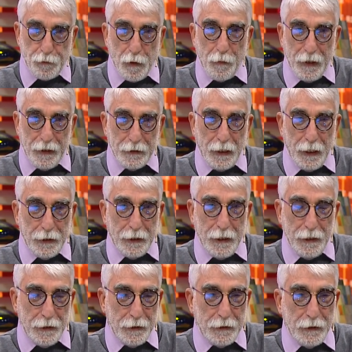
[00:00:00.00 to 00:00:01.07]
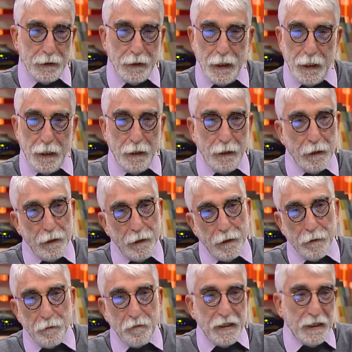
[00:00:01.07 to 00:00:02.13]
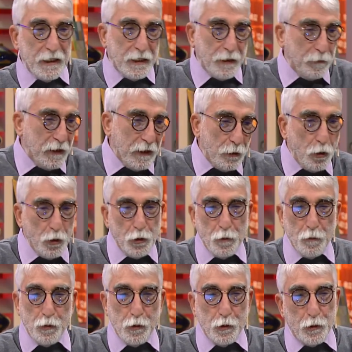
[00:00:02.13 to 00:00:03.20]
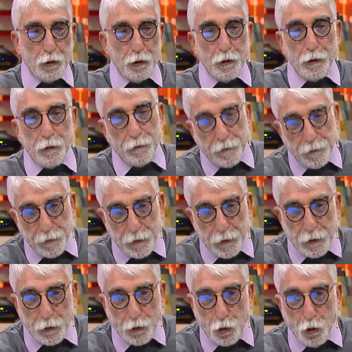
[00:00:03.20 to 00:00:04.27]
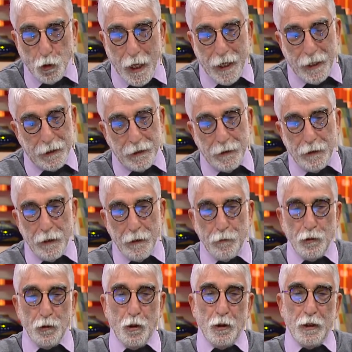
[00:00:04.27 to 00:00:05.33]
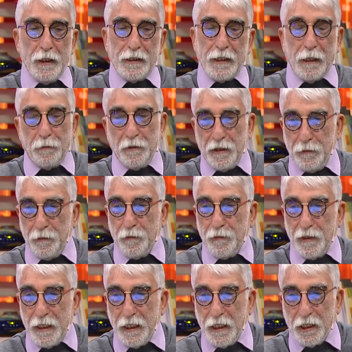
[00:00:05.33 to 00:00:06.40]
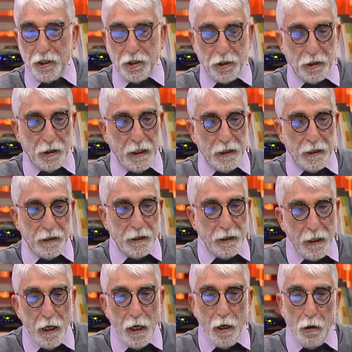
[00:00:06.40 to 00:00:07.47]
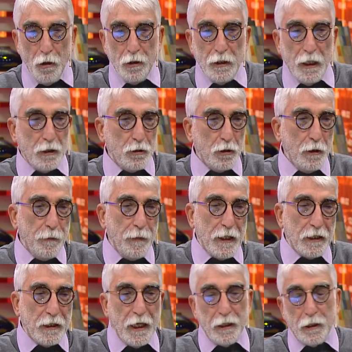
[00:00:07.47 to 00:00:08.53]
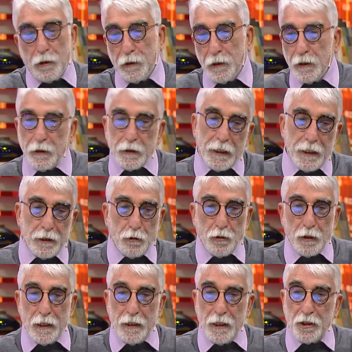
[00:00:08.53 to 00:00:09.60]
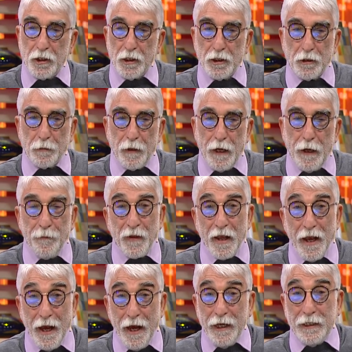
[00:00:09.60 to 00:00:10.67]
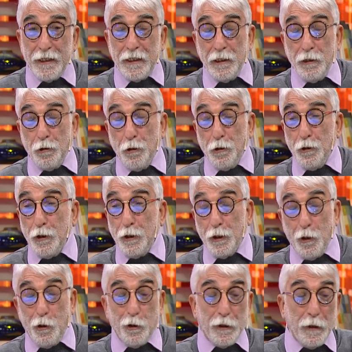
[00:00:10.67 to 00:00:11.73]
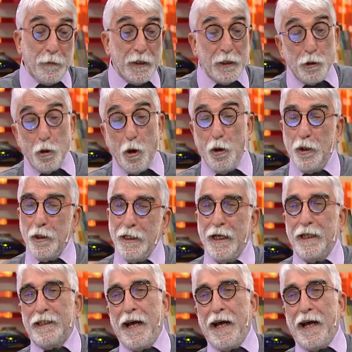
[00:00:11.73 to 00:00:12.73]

babandan gelirdi ya birisi bir oyun bulurdu sunardı. Bunu oynasak bizim bize yakışır denirdi. Ondan sonra başlardık tekst üzerine çalışmaya. Herkesin gönlünde orada bir rol yatardı.